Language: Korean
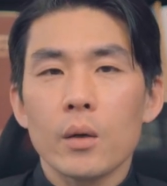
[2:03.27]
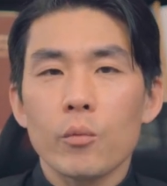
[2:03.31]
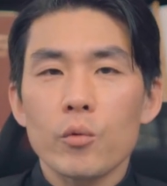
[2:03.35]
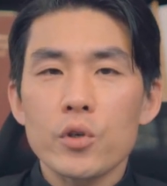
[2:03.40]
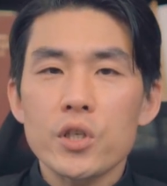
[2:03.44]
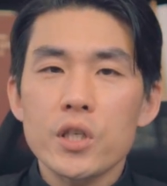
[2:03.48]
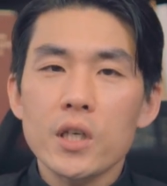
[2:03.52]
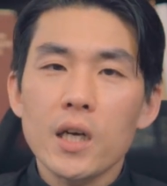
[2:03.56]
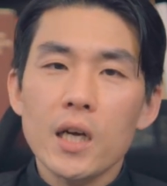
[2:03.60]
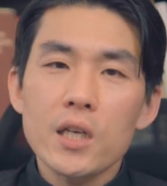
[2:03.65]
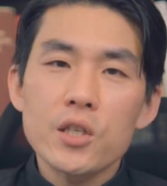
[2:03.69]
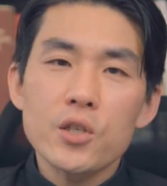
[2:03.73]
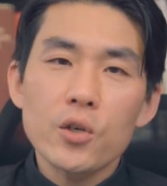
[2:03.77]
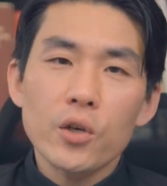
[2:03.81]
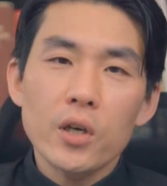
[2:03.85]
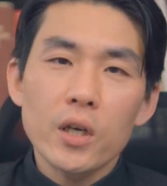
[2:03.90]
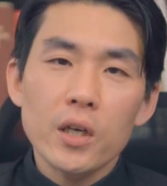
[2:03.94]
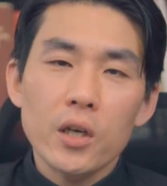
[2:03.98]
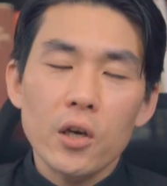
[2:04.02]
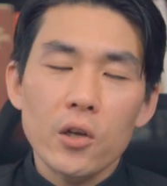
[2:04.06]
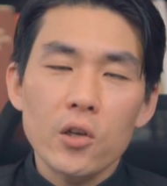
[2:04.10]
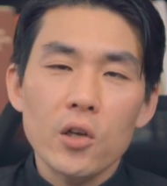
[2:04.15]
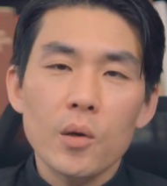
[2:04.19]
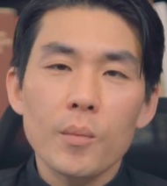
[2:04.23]
시간적인
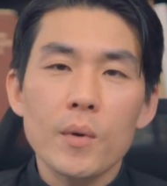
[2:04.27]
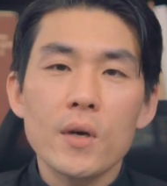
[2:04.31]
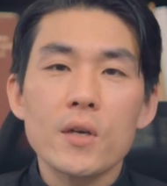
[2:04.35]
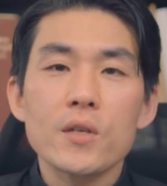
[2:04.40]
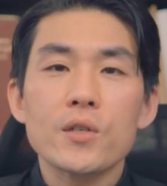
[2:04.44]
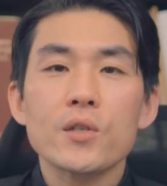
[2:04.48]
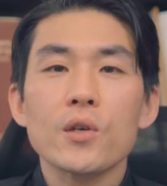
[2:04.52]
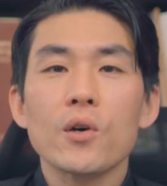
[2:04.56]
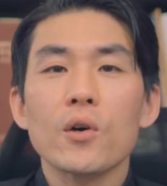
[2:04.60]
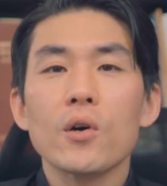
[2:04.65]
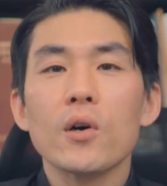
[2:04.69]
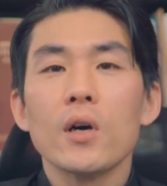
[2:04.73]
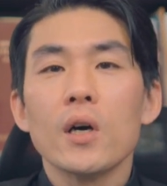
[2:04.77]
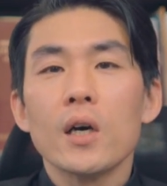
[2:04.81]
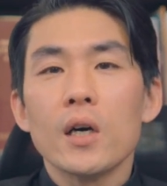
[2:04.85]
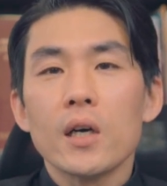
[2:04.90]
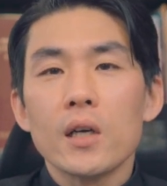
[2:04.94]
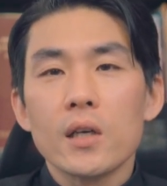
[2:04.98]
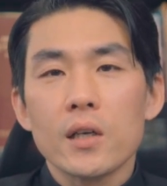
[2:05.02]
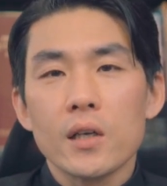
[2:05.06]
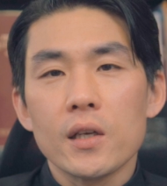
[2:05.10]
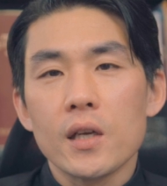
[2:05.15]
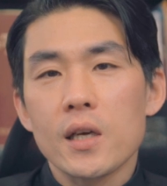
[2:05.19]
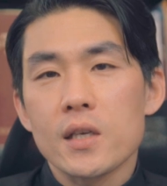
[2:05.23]
개념에서
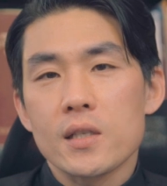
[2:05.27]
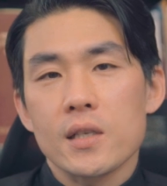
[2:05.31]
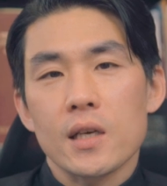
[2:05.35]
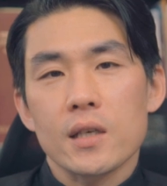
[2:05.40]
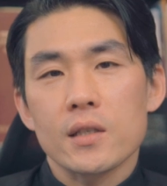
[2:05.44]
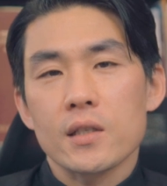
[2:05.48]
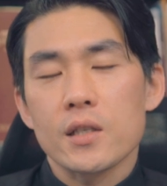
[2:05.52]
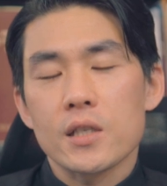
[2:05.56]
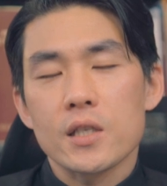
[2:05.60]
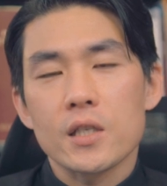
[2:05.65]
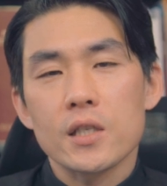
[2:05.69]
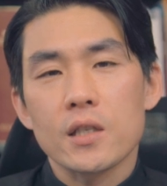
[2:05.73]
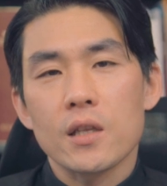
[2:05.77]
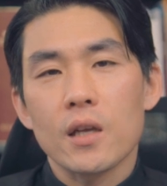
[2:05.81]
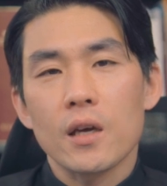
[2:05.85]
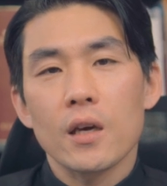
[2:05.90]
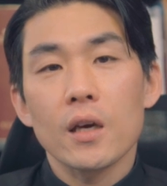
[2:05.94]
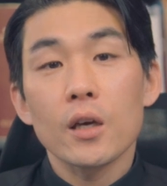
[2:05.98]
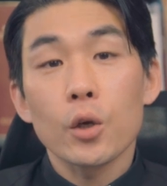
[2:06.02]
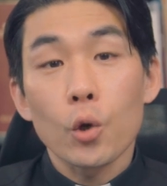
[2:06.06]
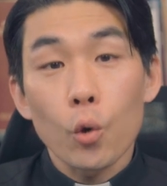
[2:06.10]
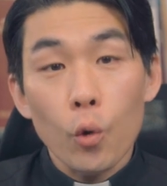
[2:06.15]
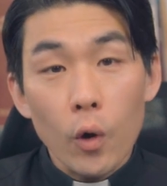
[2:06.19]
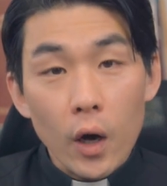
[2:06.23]
르네상스
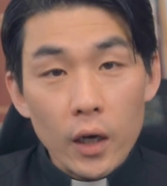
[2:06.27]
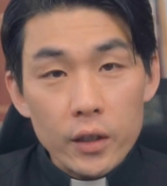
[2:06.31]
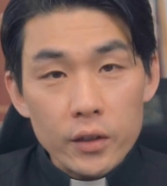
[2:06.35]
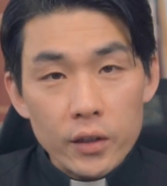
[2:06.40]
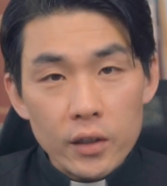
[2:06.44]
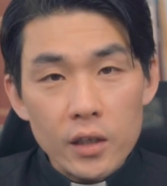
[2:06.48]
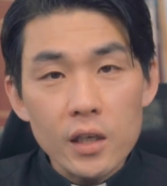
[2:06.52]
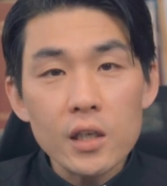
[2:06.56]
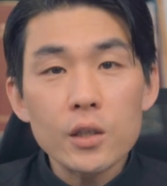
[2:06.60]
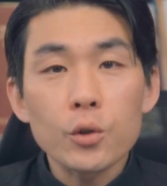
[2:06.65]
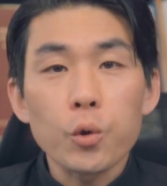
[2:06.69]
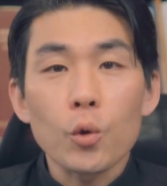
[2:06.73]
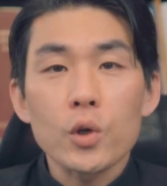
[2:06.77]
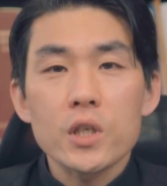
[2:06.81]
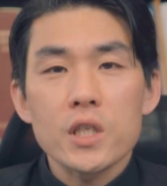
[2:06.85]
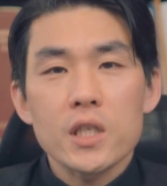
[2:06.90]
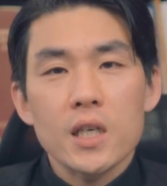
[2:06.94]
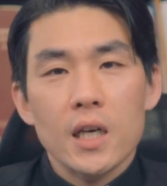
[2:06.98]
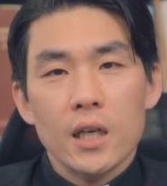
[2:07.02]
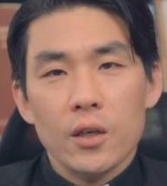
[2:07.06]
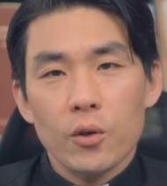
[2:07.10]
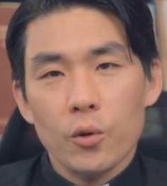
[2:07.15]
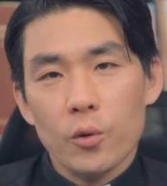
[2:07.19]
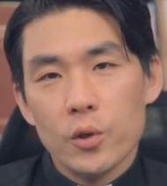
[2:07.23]
시대의 교황들을
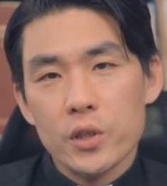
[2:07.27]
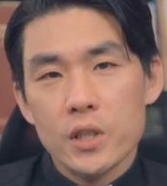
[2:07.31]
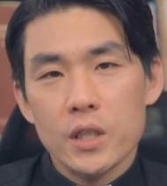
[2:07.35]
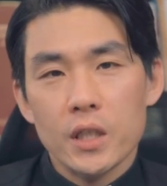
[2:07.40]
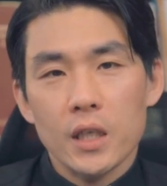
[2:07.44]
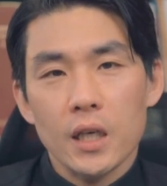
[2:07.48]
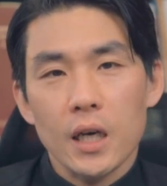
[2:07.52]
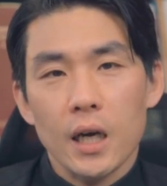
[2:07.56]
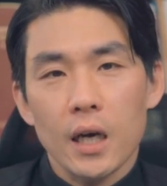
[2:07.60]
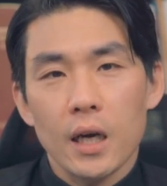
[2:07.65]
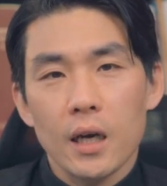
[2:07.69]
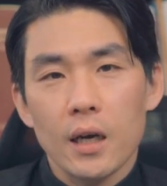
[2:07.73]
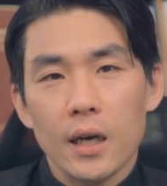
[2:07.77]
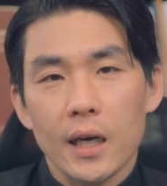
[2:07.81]
통칭하는 것인가,